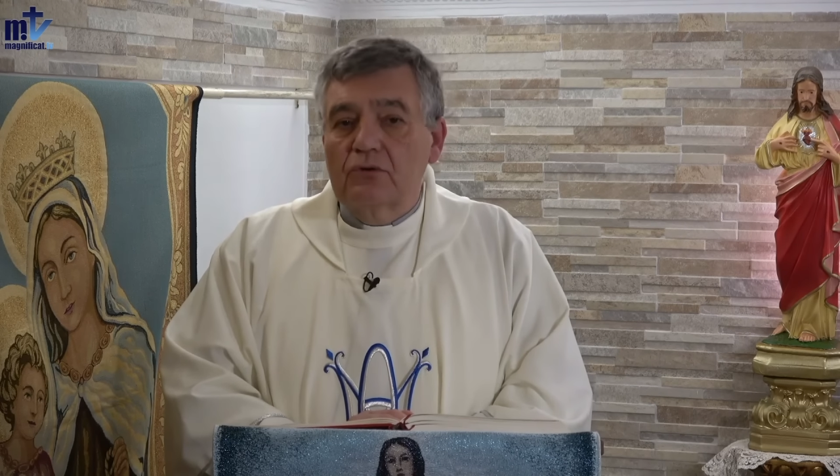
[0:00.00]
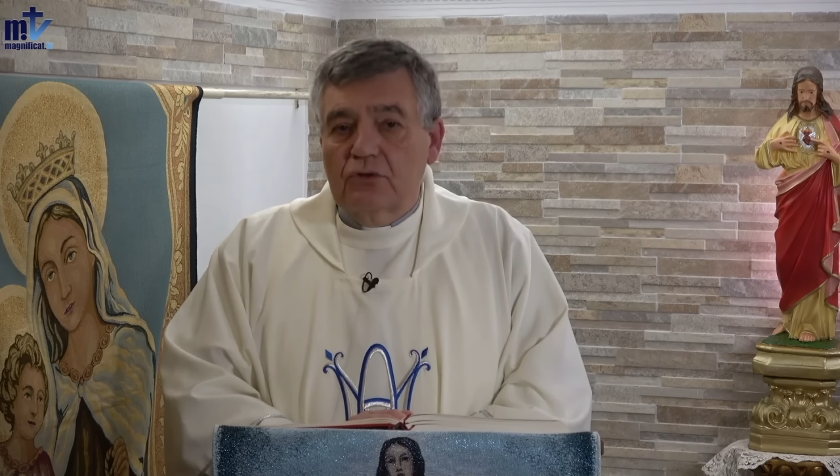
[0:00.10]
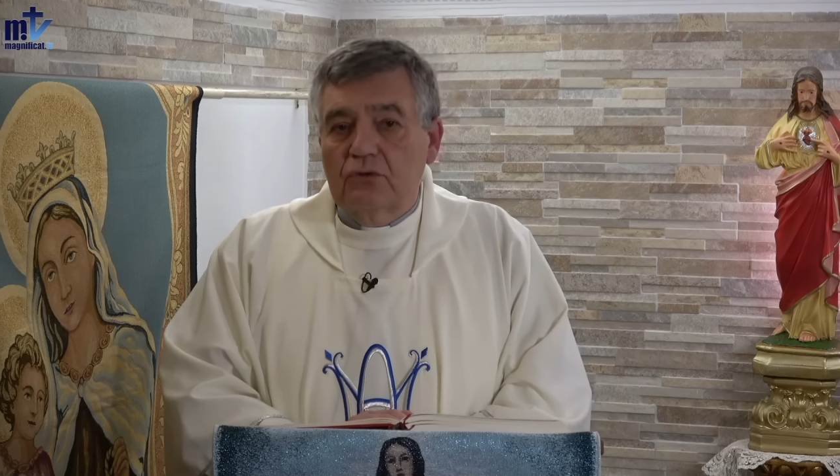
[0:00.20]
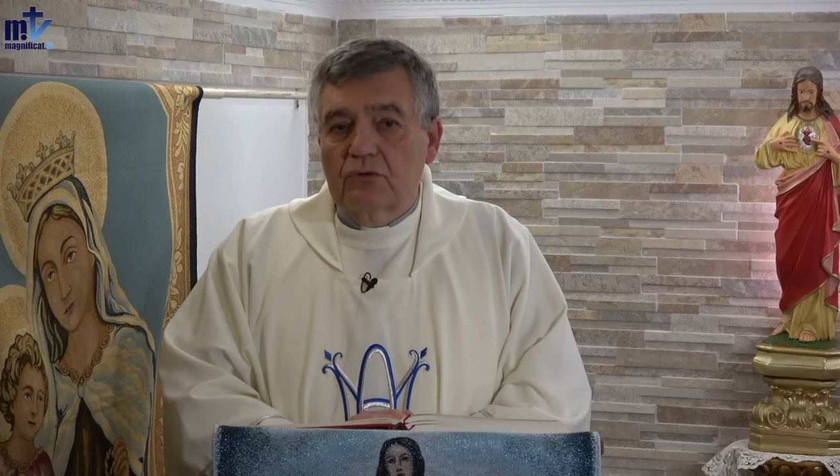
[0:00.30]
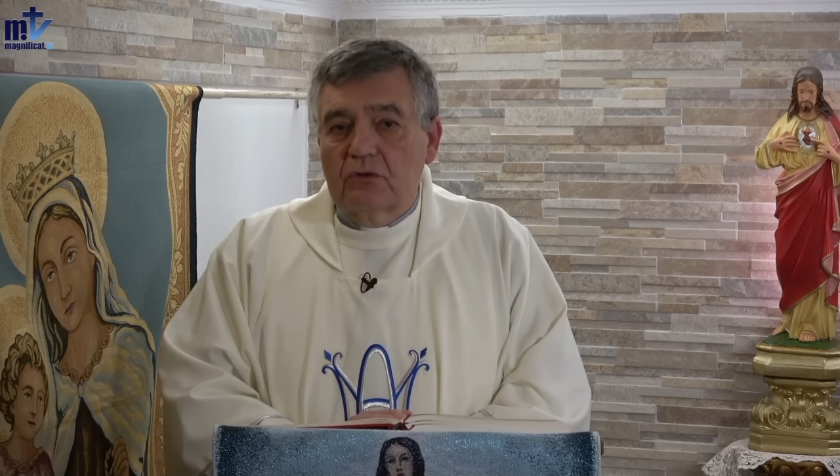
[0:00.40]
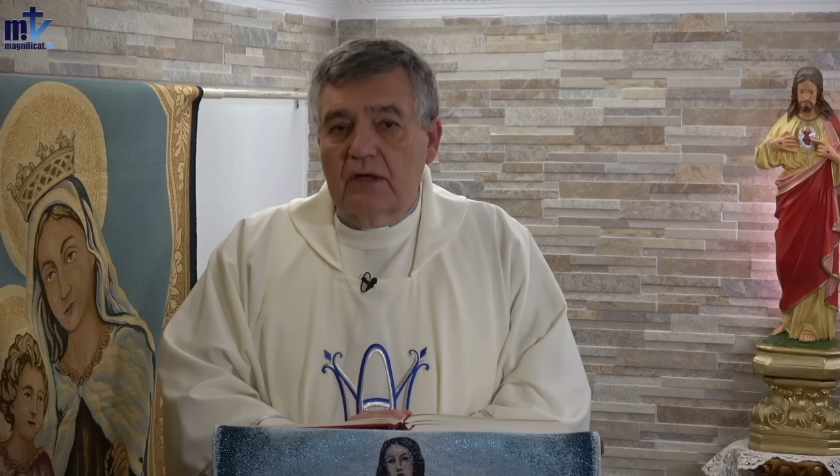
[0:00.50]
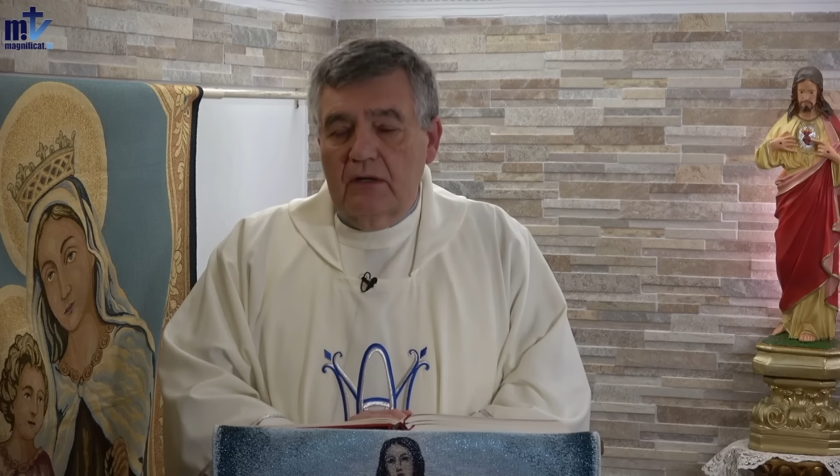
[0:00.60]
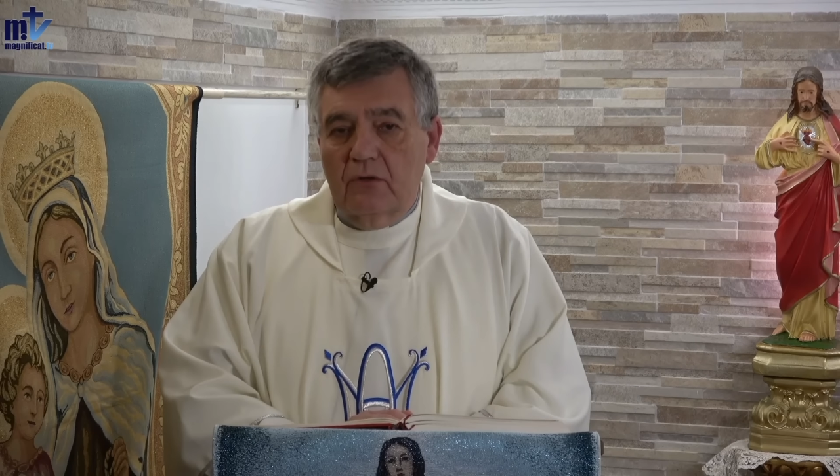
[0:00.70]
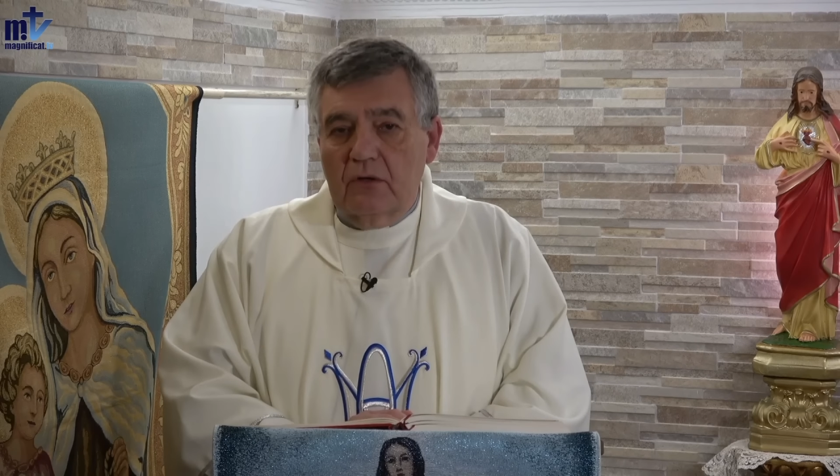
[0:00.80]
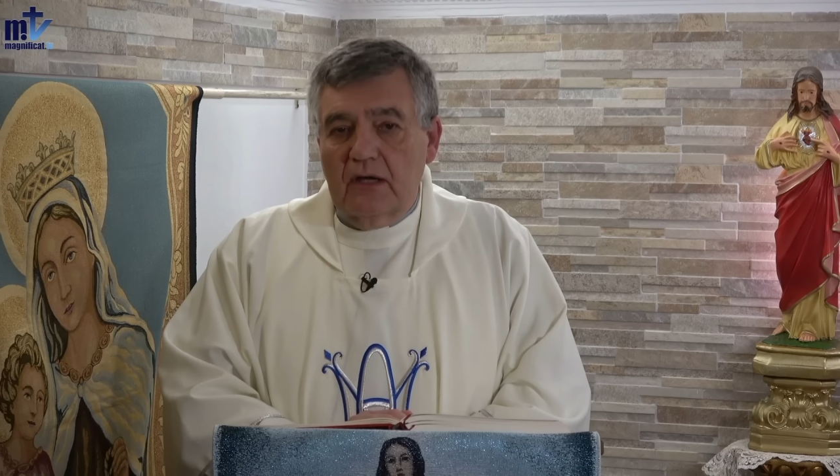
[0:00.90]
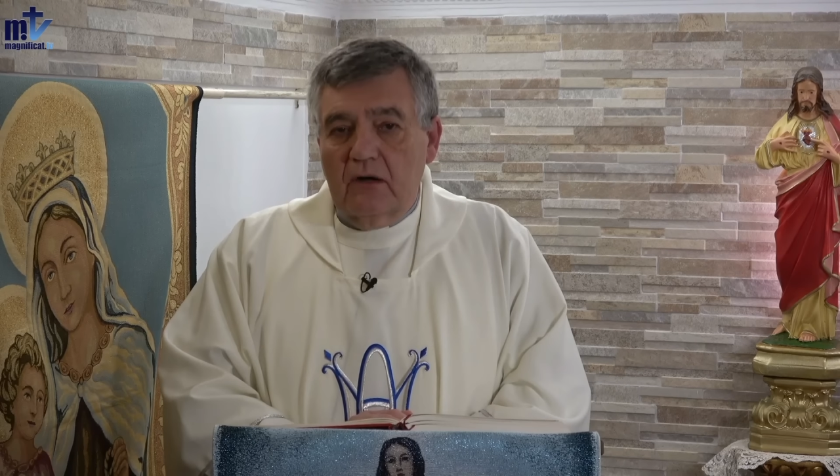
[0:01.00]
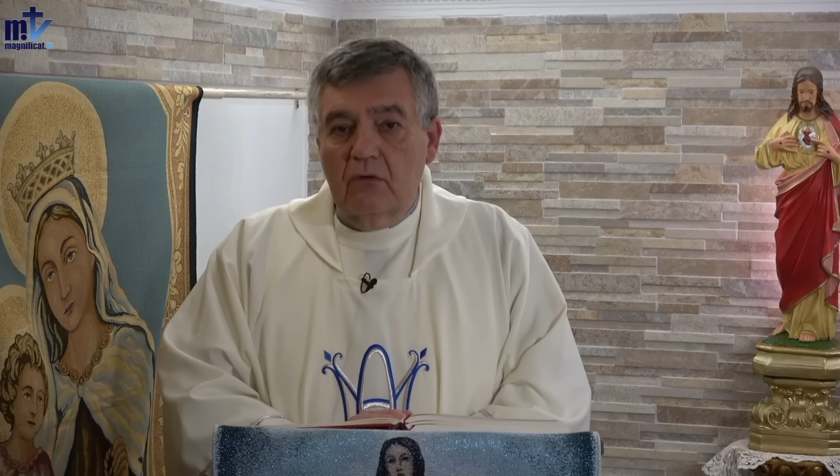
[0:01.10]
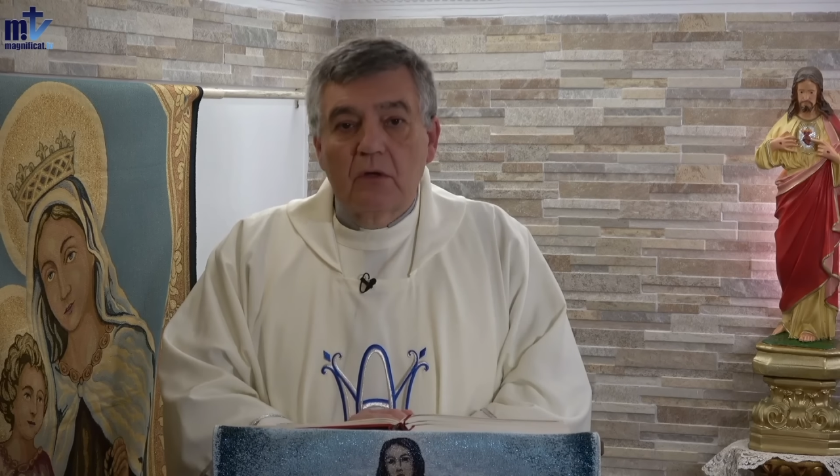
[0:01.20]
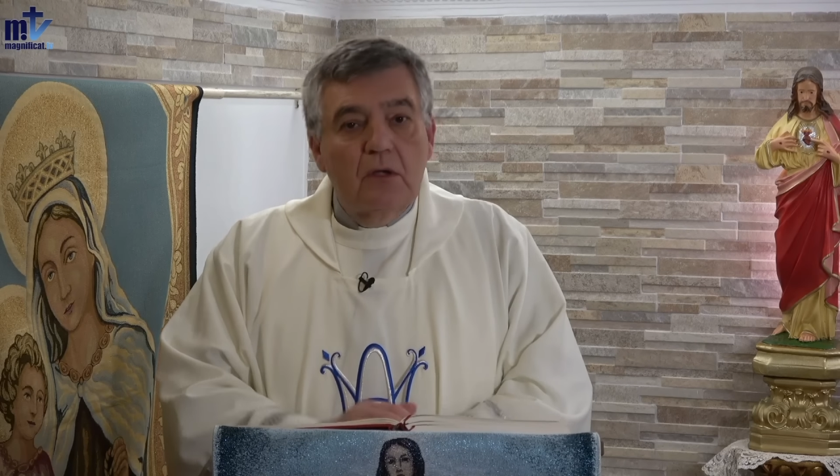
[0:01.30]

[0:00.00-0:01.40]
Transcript: yo en lo que hago?